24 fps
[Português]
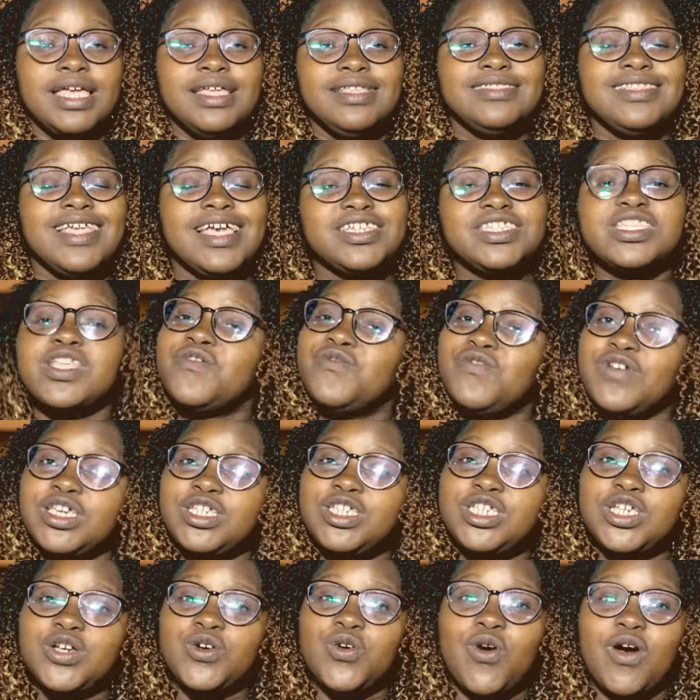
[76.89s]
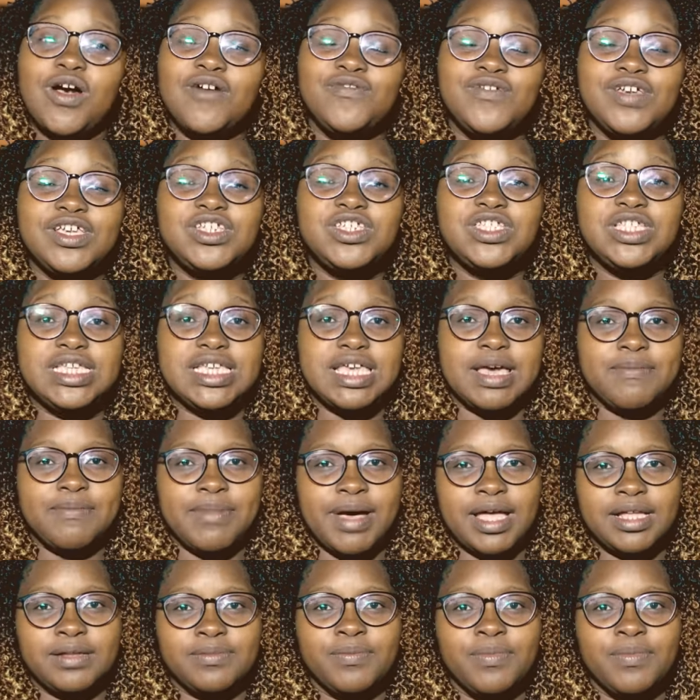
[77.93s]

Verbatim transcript: Desta vez chegou a vez de Inhambane.